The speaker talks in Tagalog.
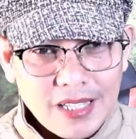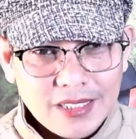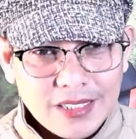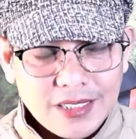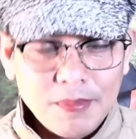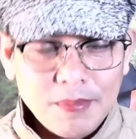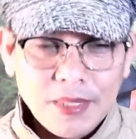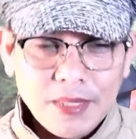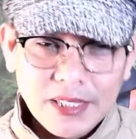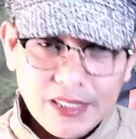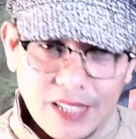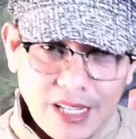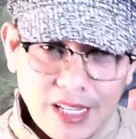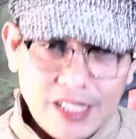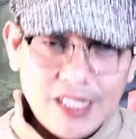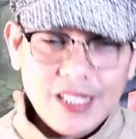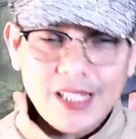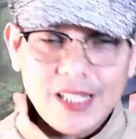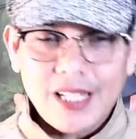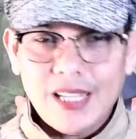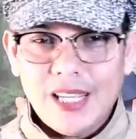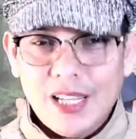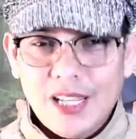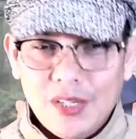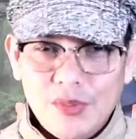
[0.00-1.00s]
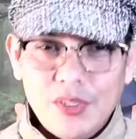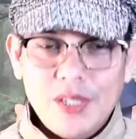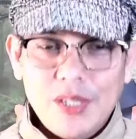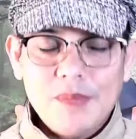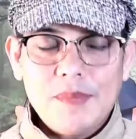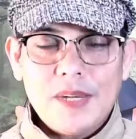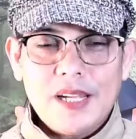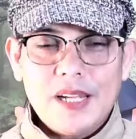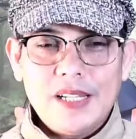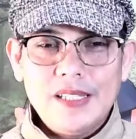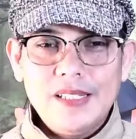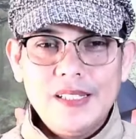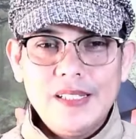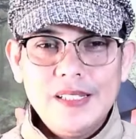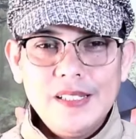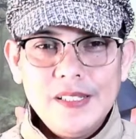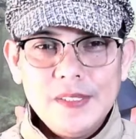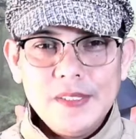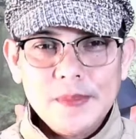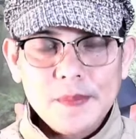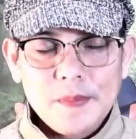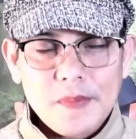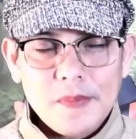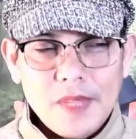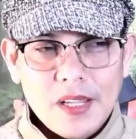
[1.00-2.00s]
Samantalang kay Erwin naman,
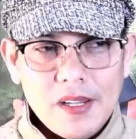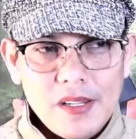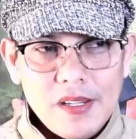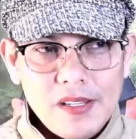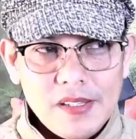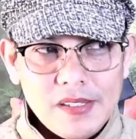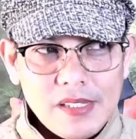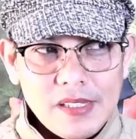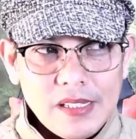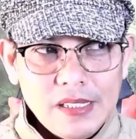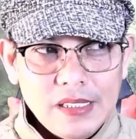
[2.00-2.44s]
no,